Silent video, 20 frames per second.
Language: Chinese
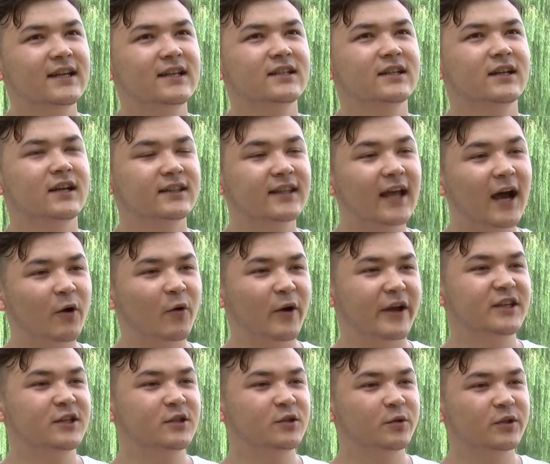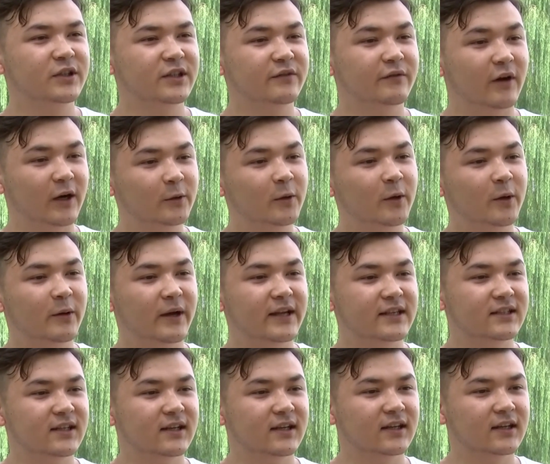在这个大环境就是网络
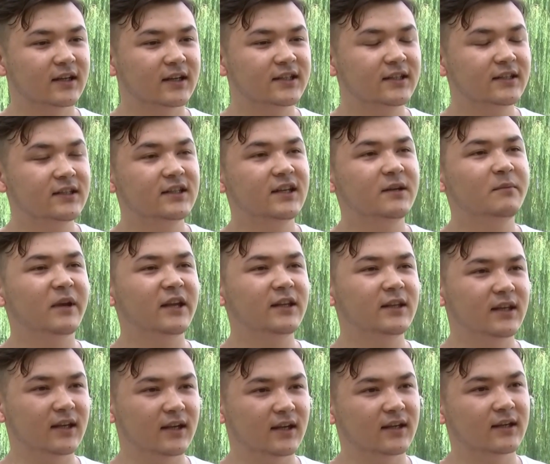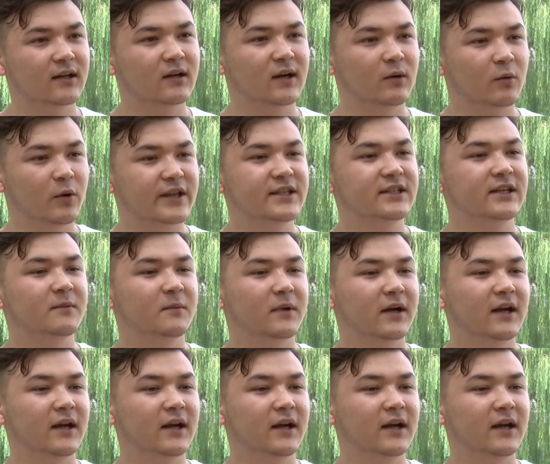环境、新媒体。环境